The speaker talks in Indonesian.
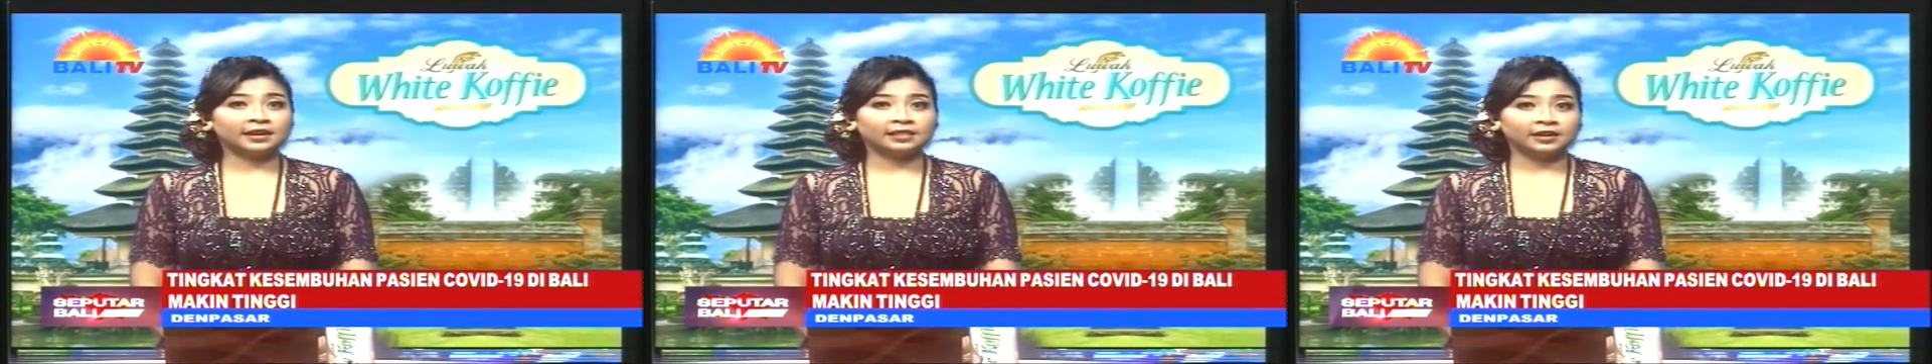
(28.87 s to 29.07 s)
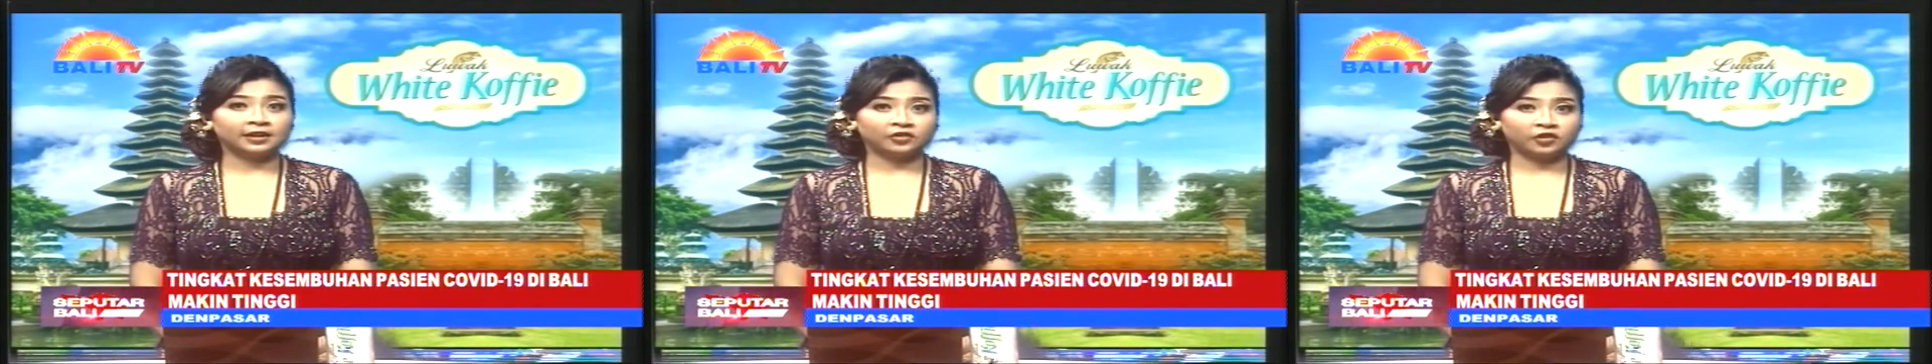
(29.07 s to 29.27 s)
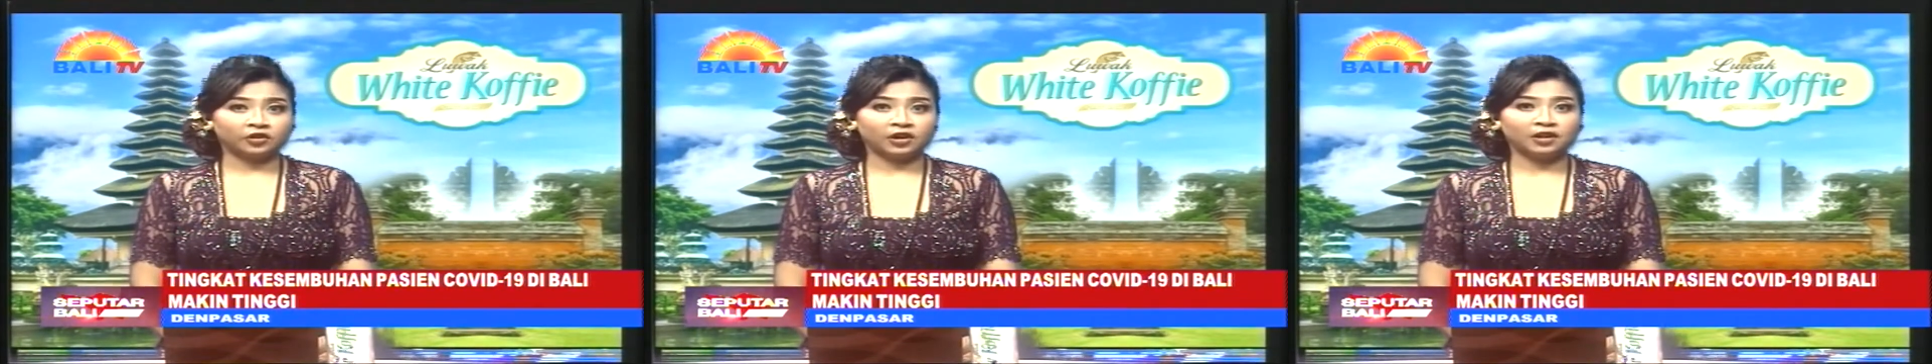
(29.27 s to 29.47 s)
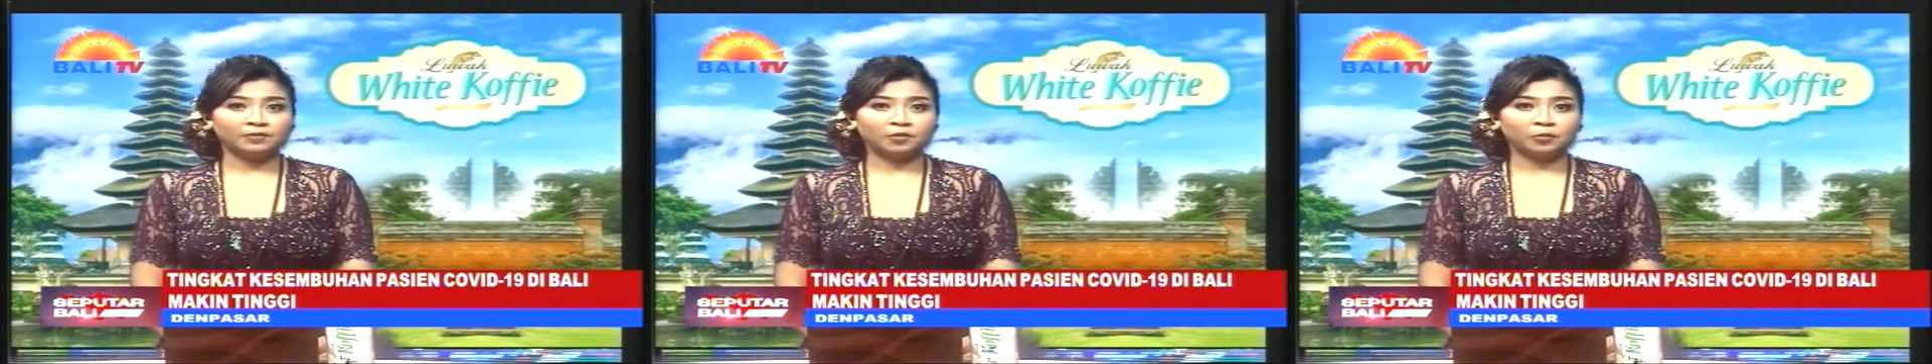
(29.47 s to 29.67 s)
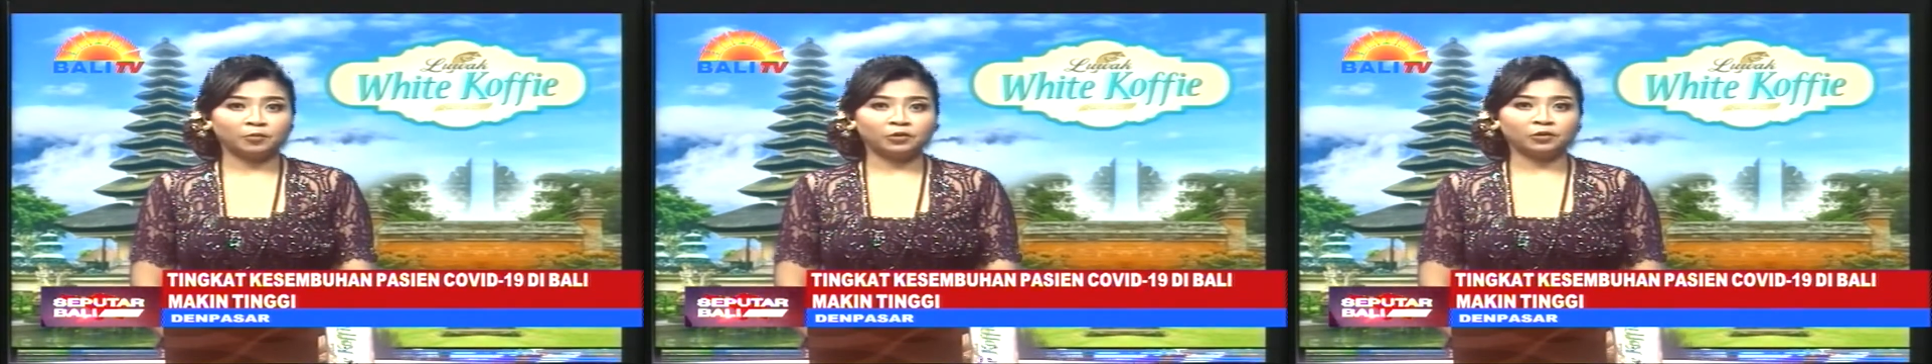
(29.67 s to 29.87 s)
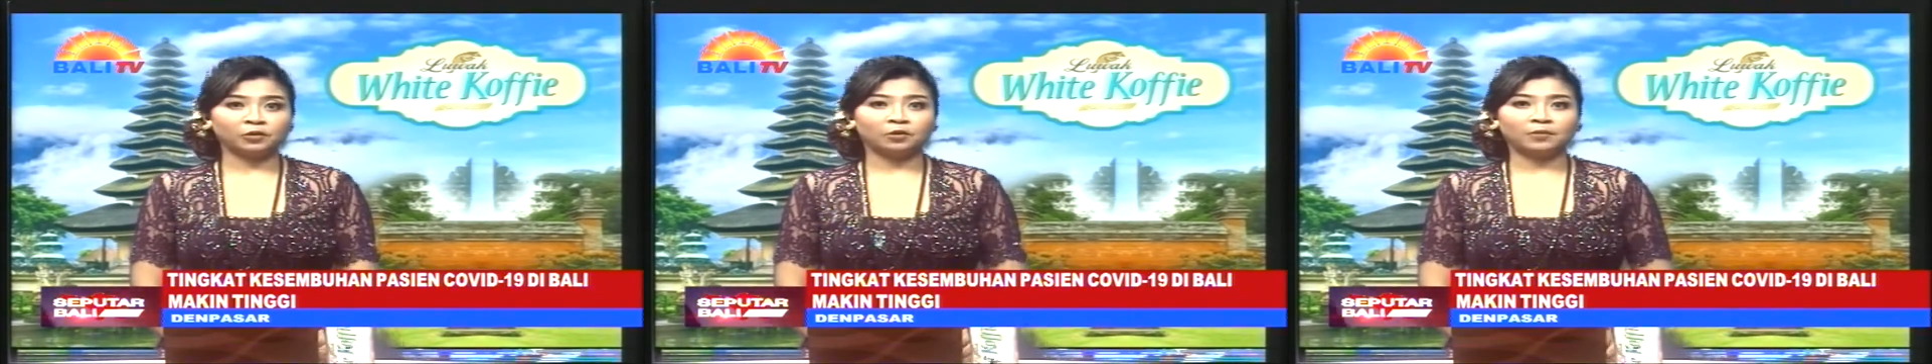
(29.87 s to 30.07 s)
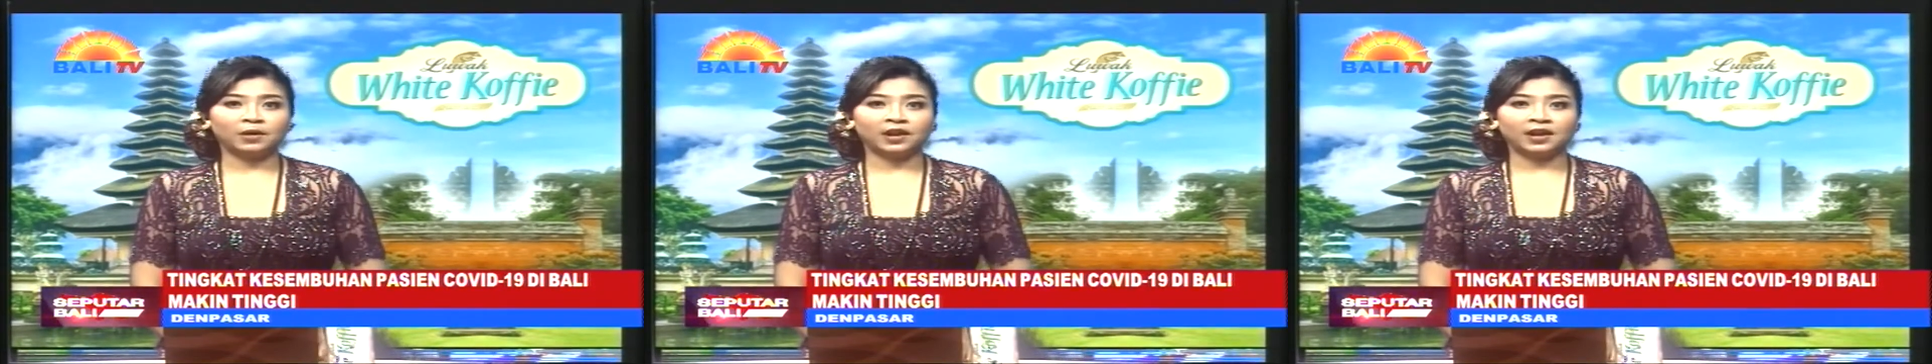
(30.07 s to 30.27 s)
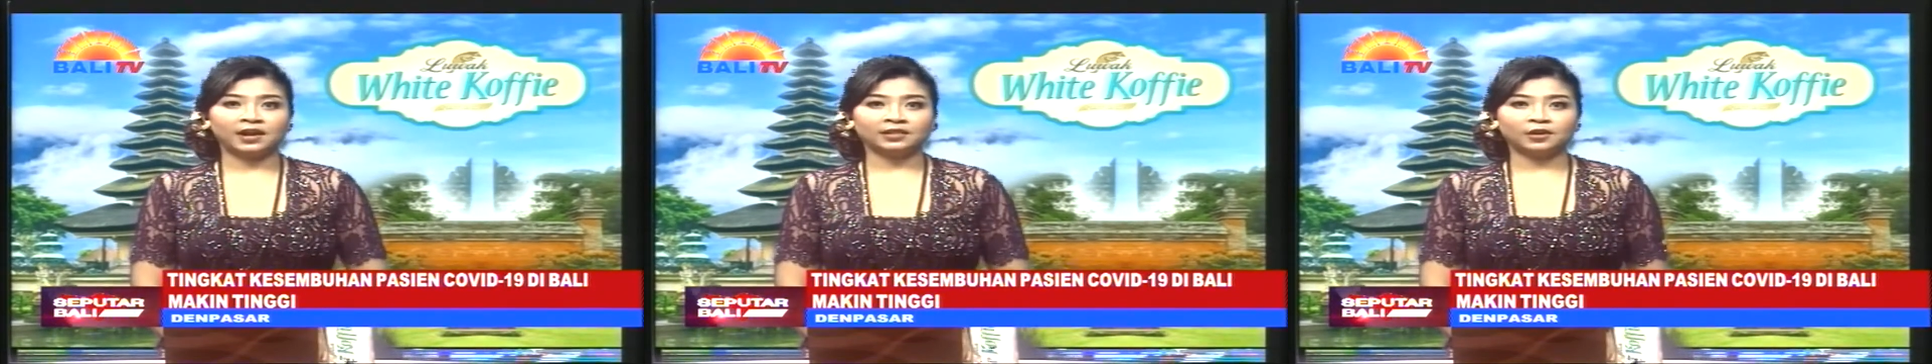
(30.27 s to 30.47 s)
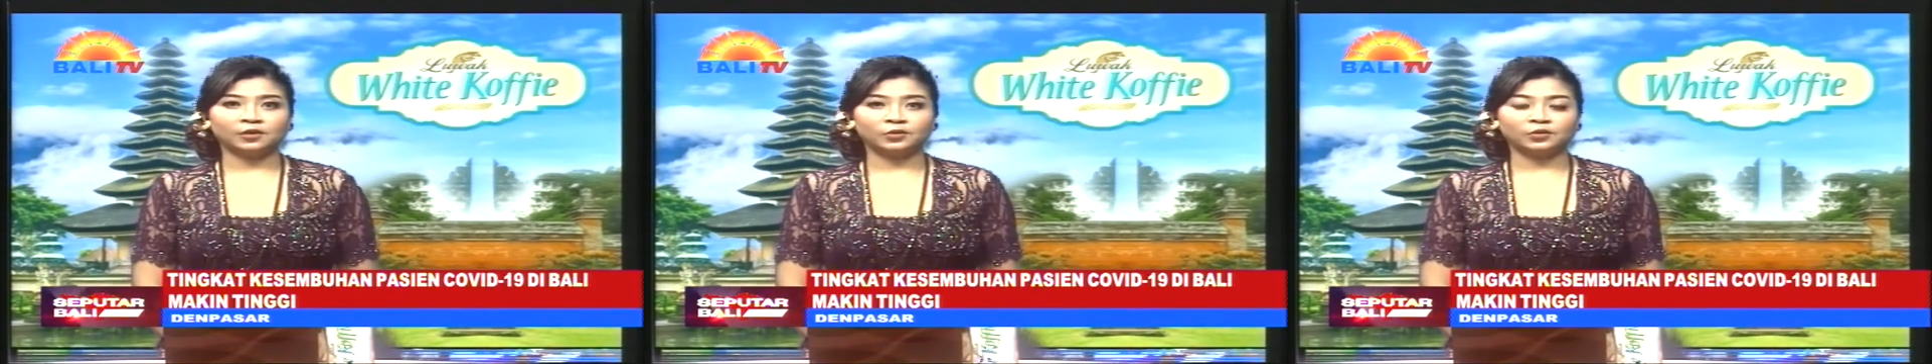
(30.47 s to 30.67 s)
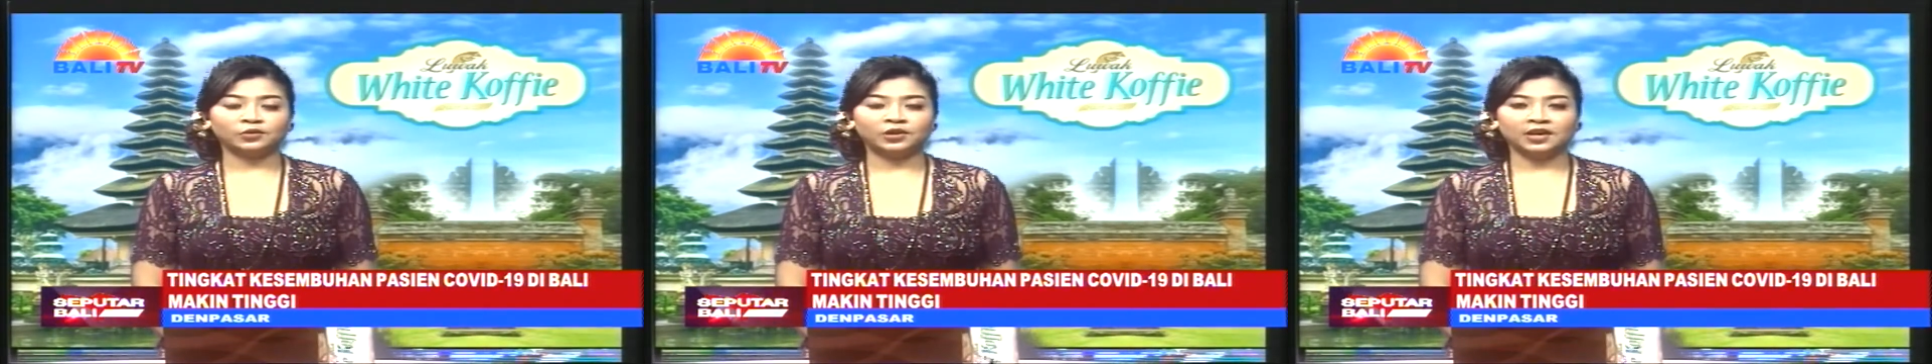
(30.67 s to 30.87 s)
nasional maupun global atau
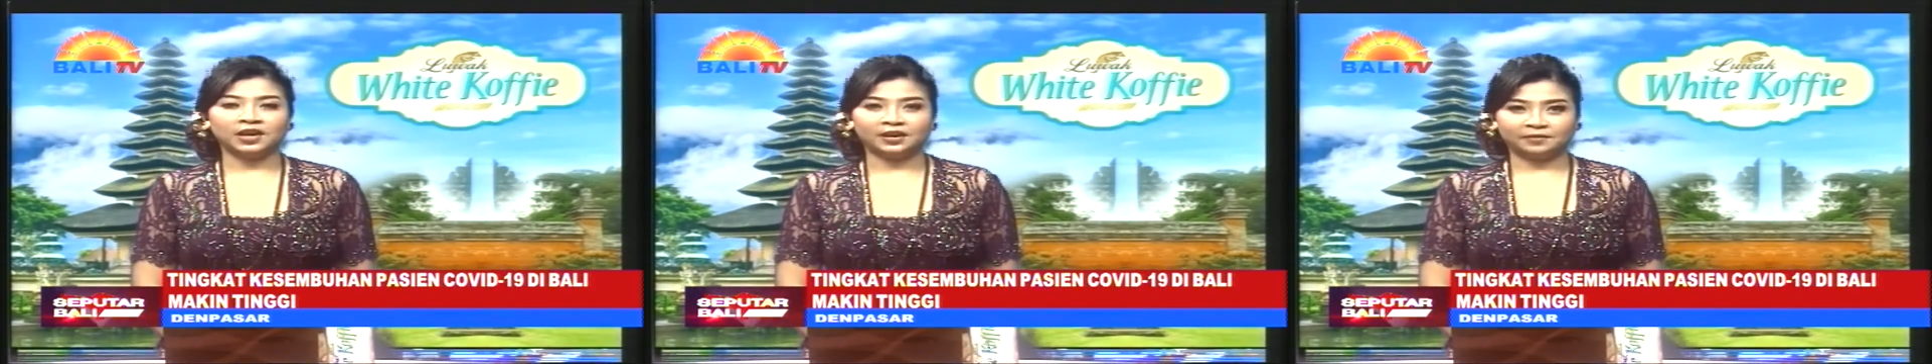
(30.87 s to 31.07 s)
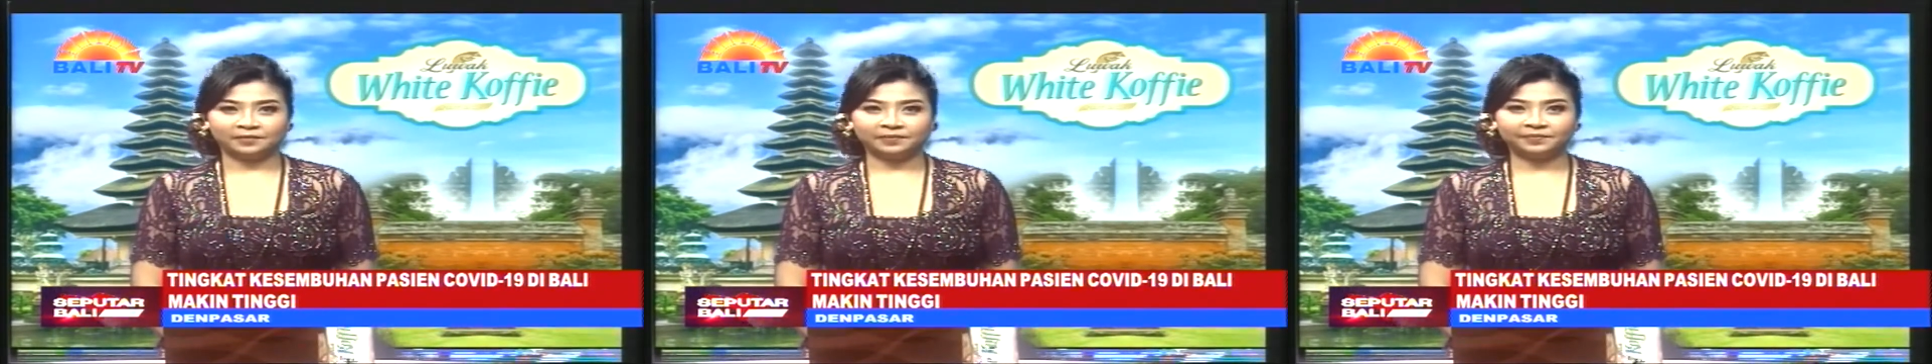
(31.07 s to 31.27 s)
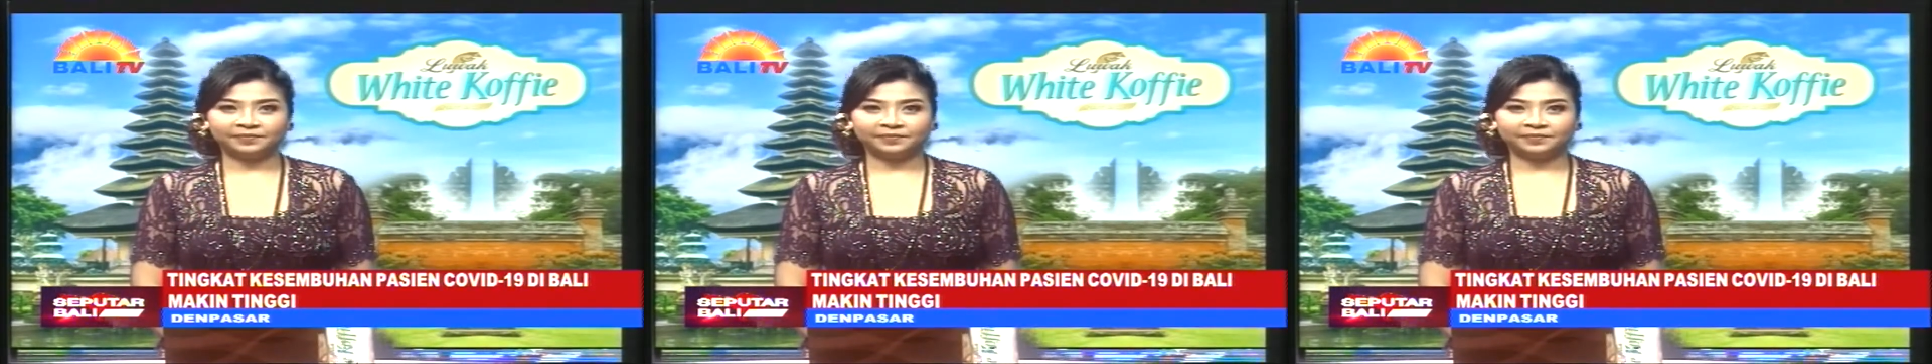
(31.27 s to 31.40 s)
dunia.